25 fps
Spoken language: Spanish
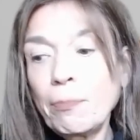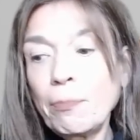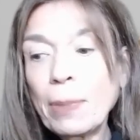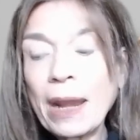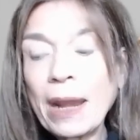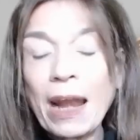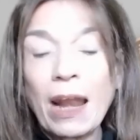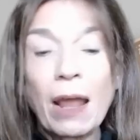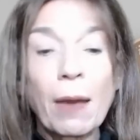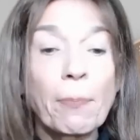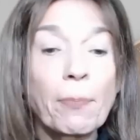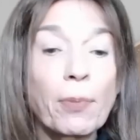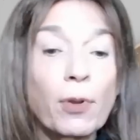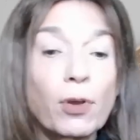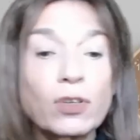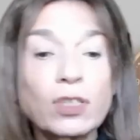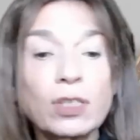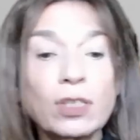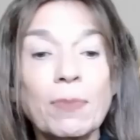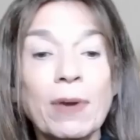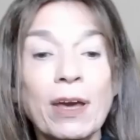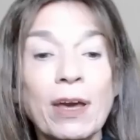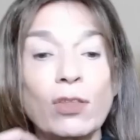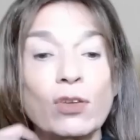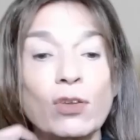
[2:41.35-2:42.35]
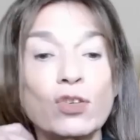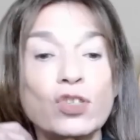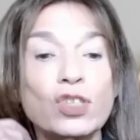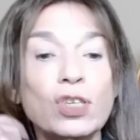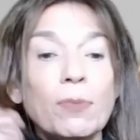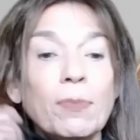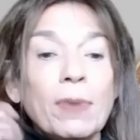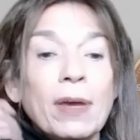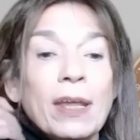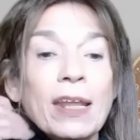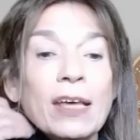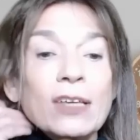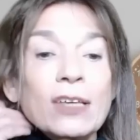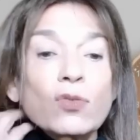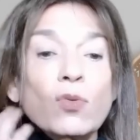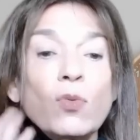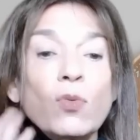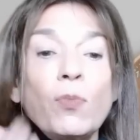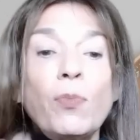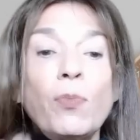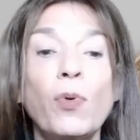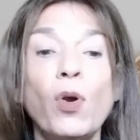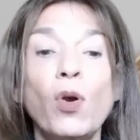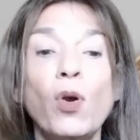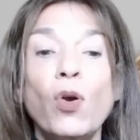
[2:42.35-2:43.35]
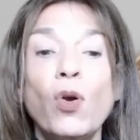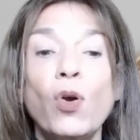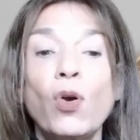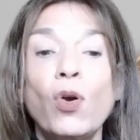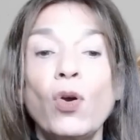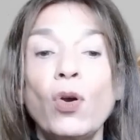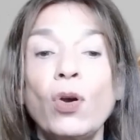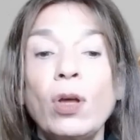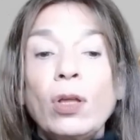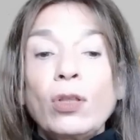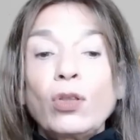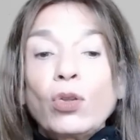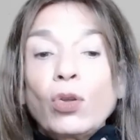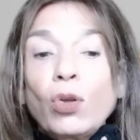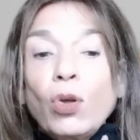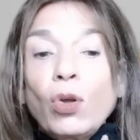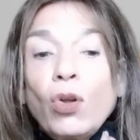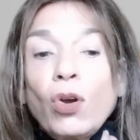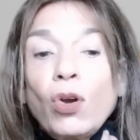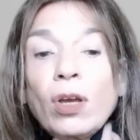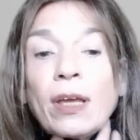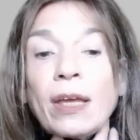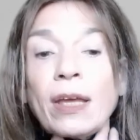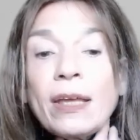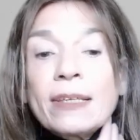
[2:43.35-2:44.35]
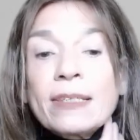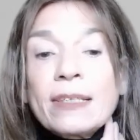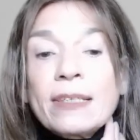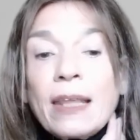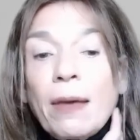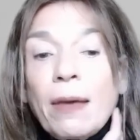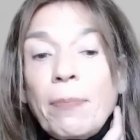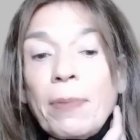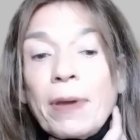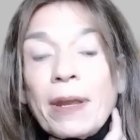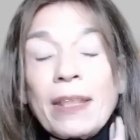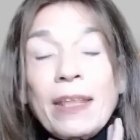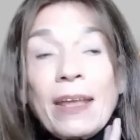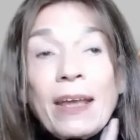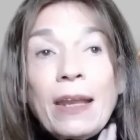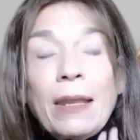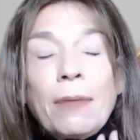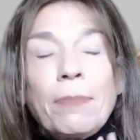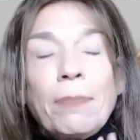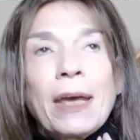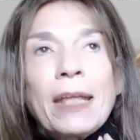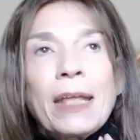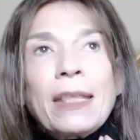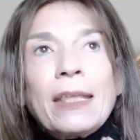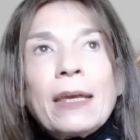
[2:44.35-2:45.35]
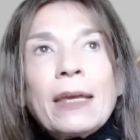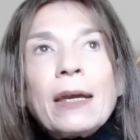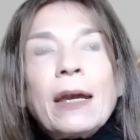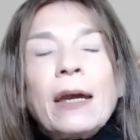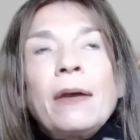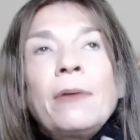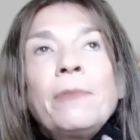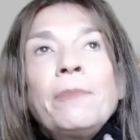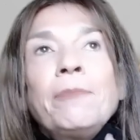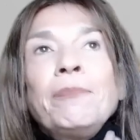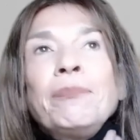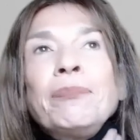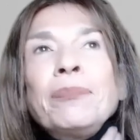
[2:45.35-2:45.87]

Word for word: para las próximas dos semanas un poco todo lo que es la parte climática.